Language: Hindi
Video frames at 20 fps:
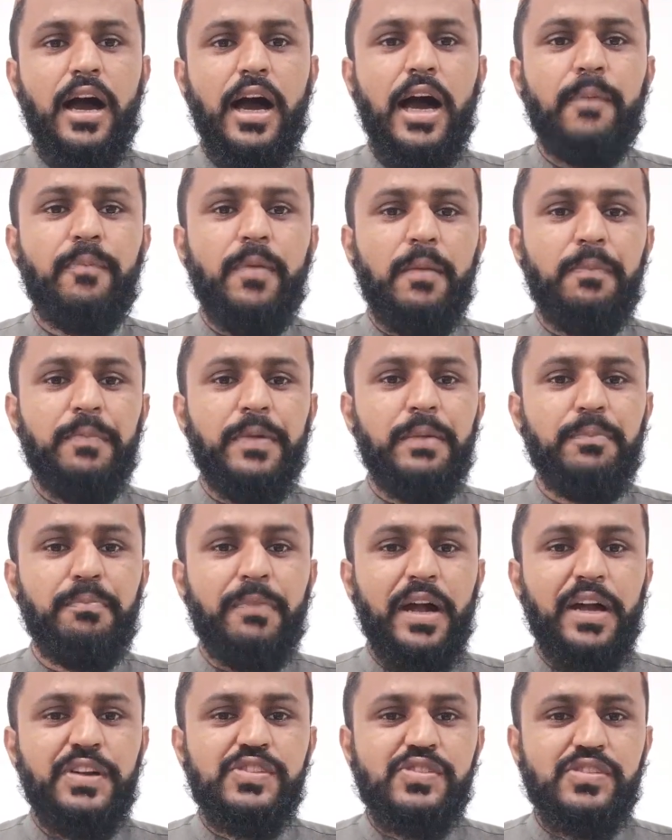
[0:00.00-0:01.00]
आप अपने
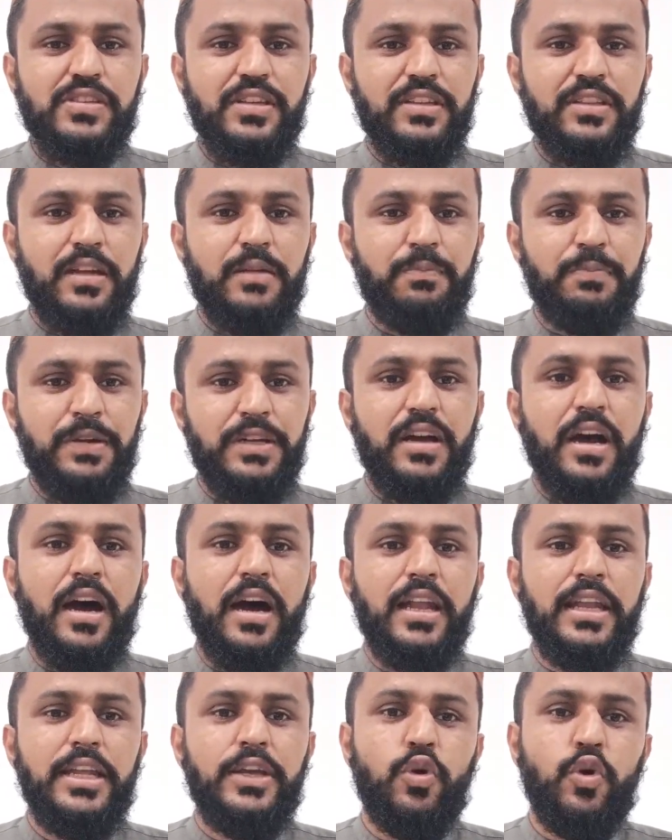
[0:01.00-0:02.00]
माइंड्स के अंदर
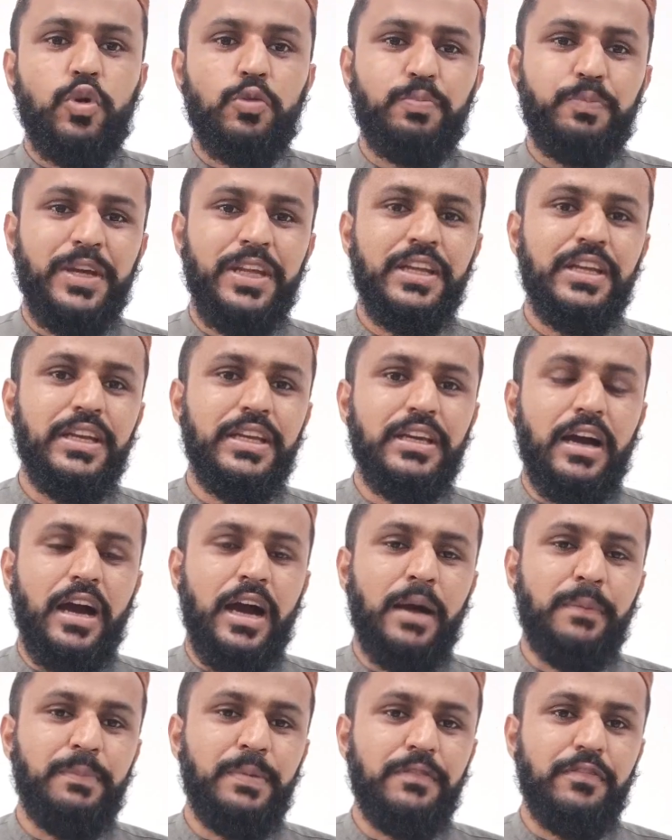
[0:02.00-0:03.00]
बिठा लें और फिर ही
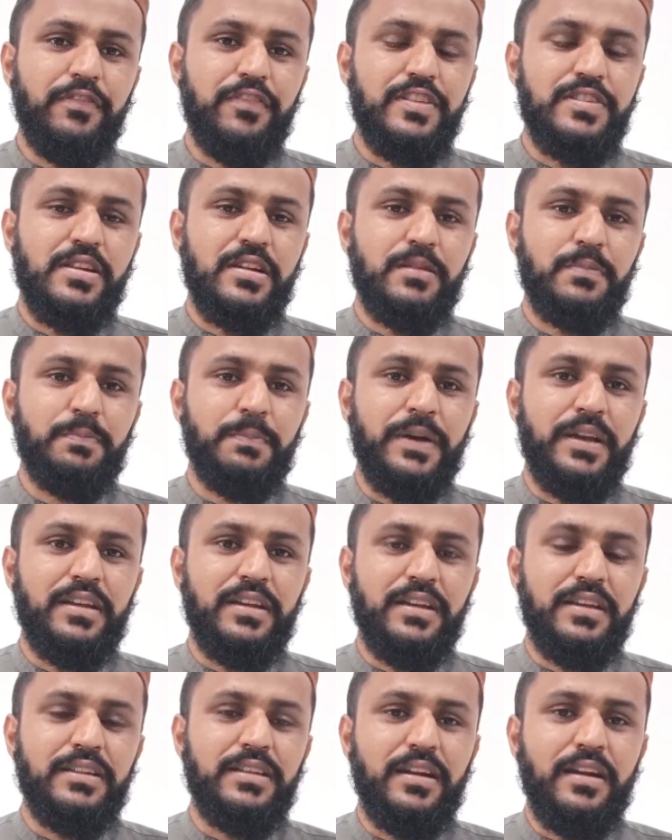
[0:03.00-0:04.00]
आप विजिट
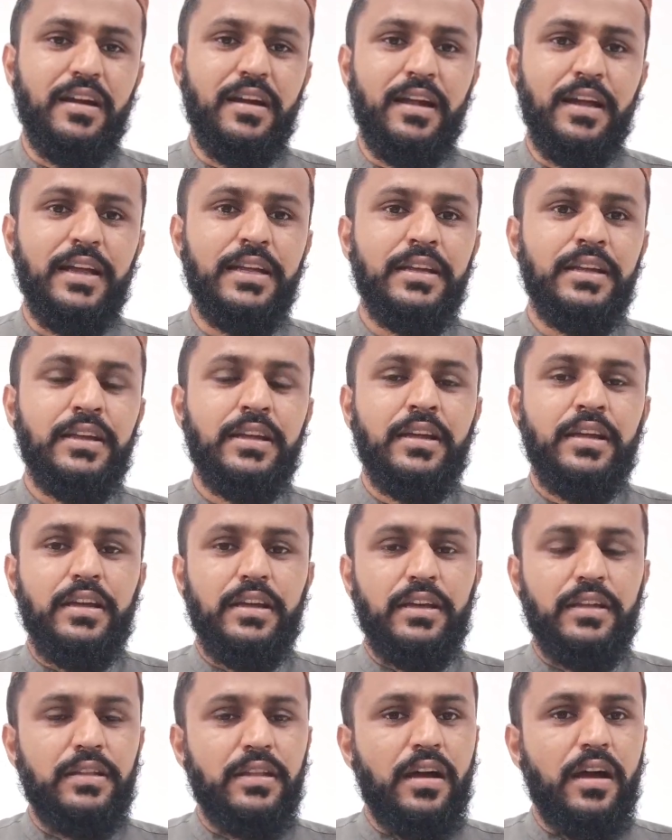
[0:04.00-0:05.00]
पर इधर आए
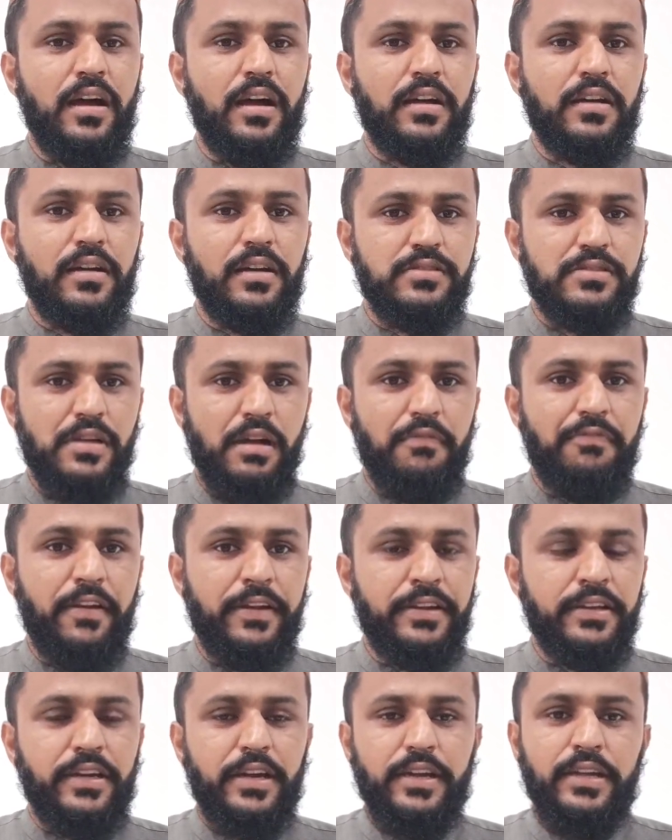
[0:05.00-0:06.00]
इधर आकर
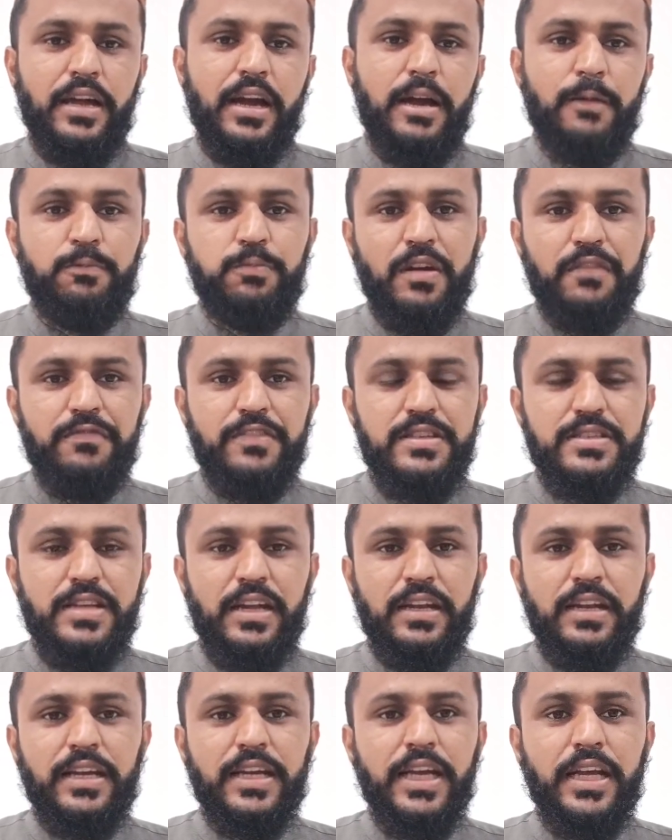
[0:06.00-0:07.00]
जाफाइन करें आपका
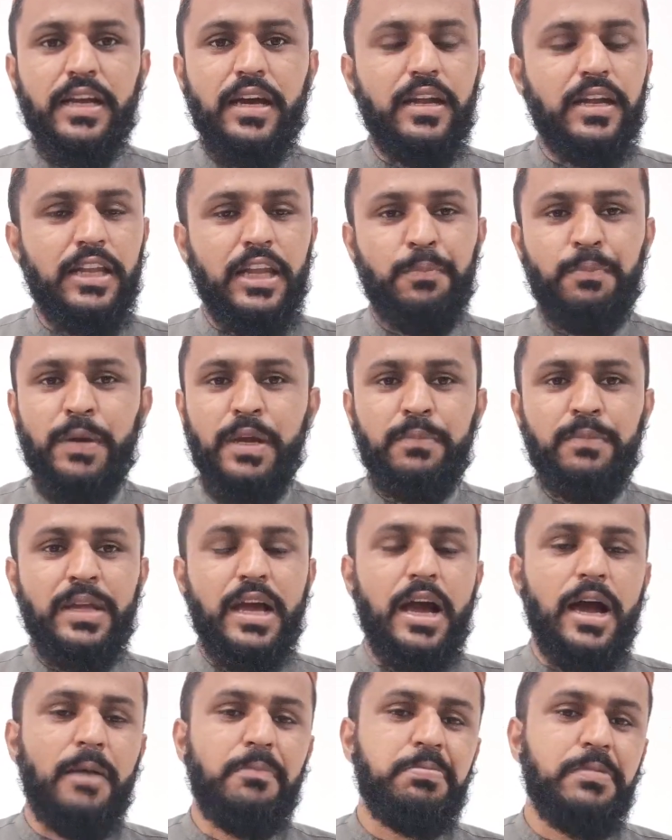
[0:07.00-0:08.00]
वीजा लगेगा लेबर
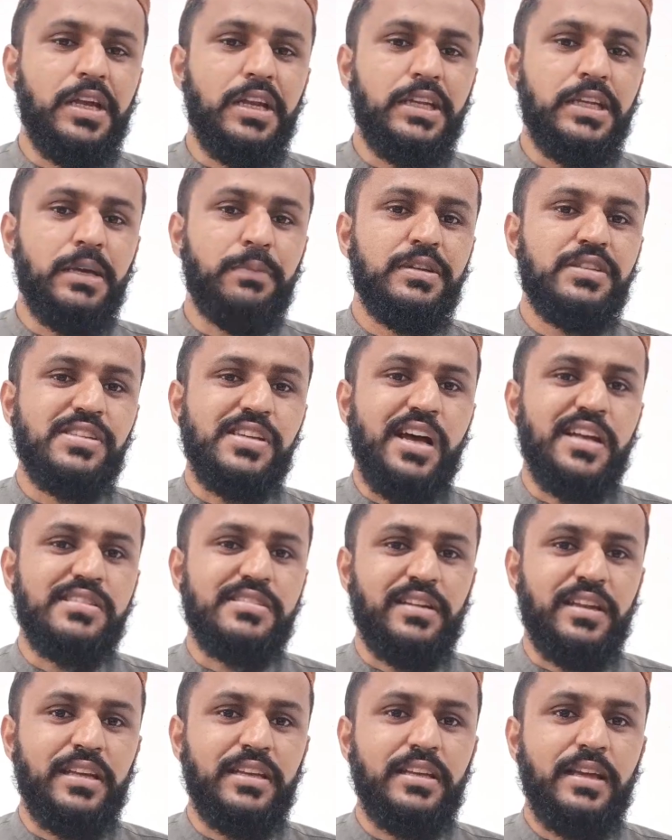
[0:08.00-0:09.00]
में आपके लिए अभी
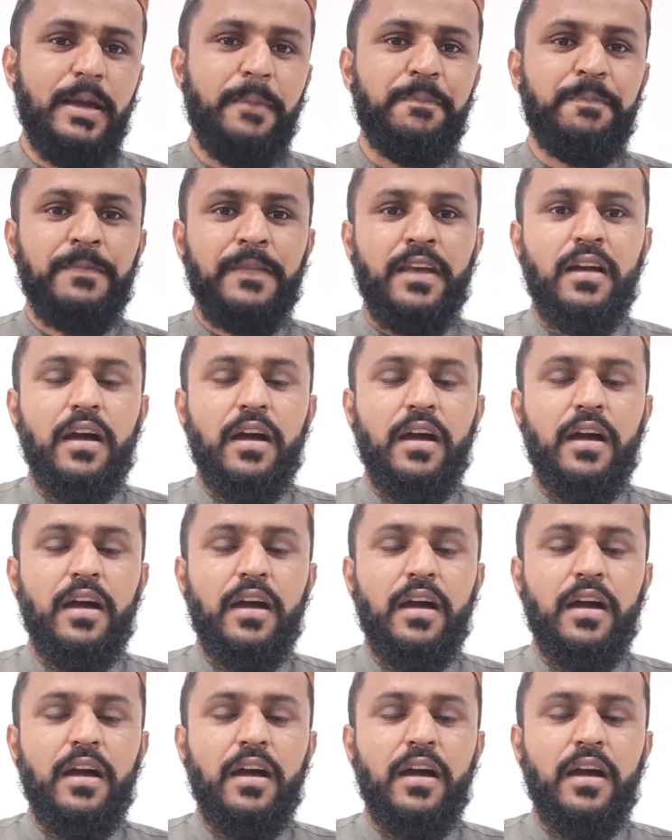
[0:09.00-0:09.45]
चांस नहीं है